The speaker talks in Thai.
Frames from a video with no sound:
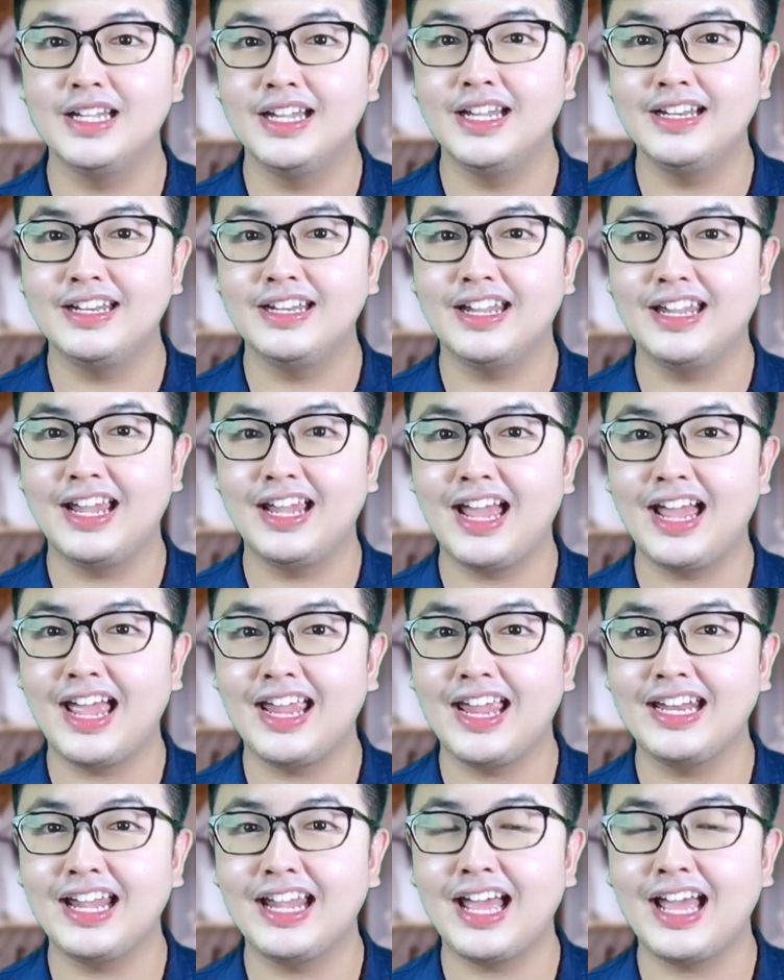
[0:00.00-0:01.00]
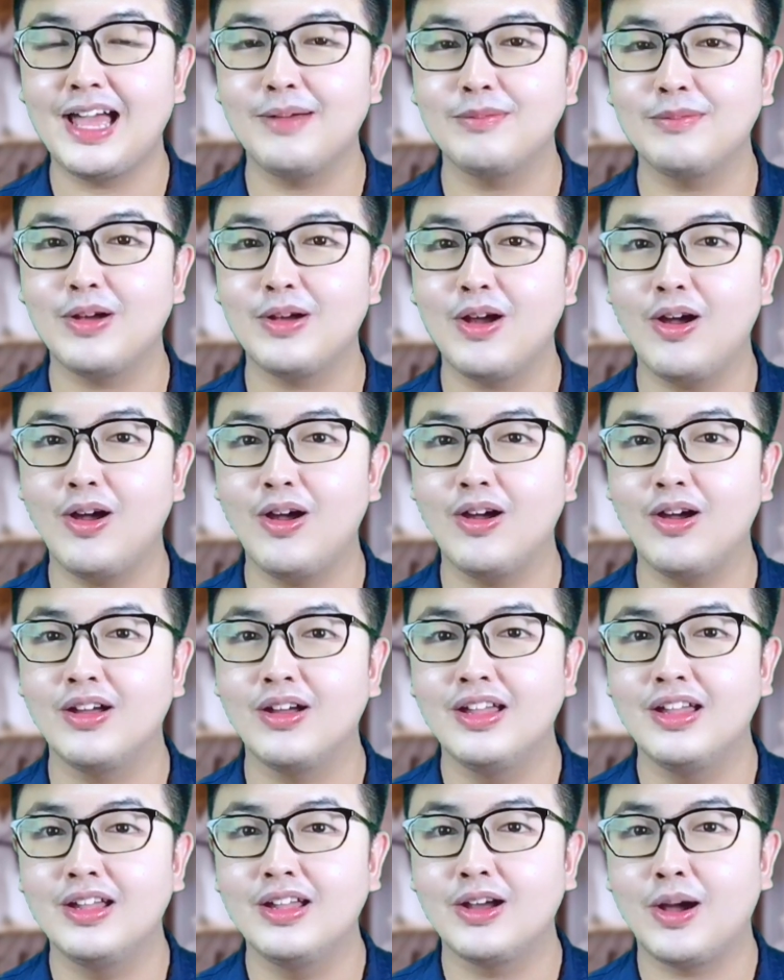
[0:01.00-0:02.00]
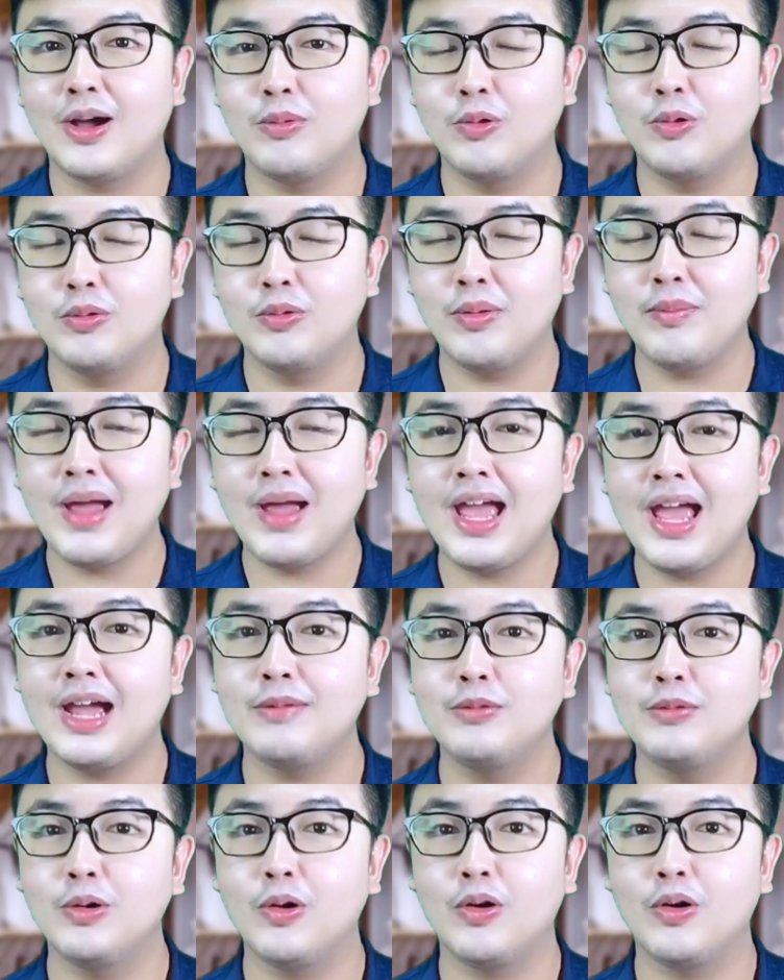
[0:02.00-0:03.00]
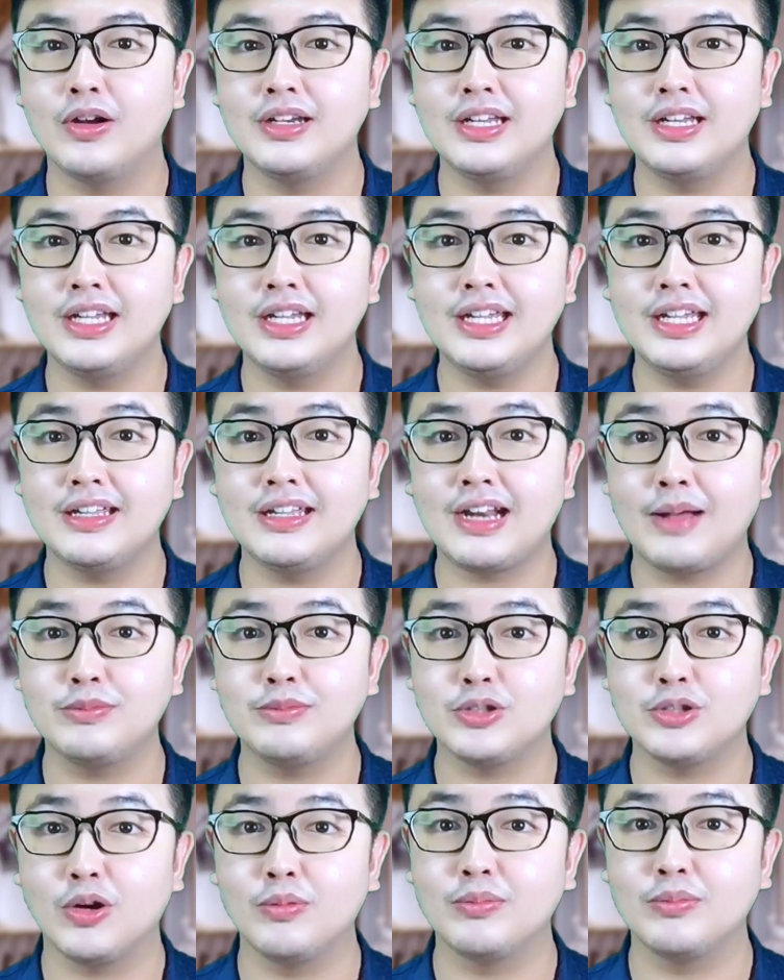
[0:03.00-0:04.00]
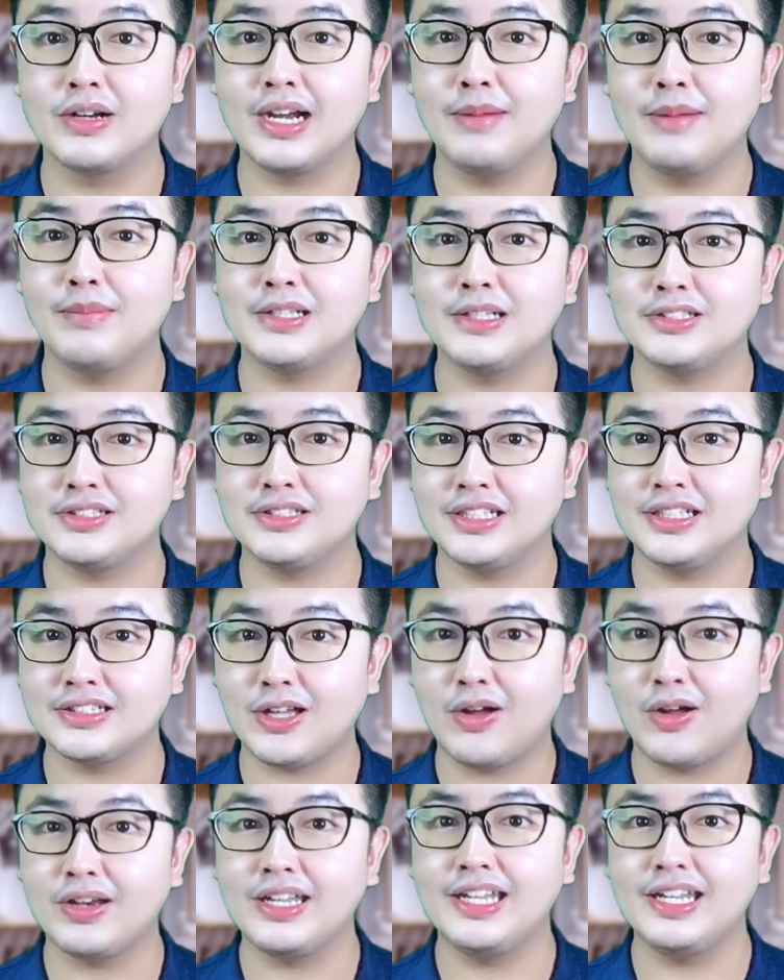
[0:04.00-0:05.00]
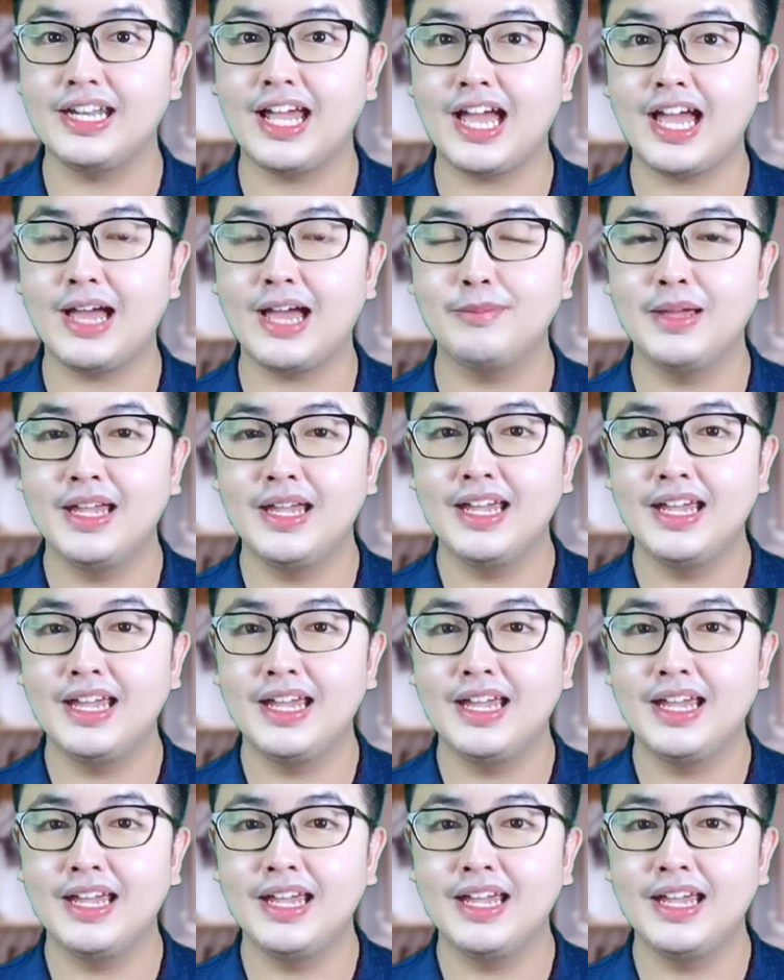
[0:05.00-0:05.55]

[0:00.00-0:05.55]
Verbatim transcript: เดี๋ยวยังไงนะครับก็ขอบคุณมากๆครับทุกคนที่รับชมคลิปมาจนถึงตอนนี้นะครับ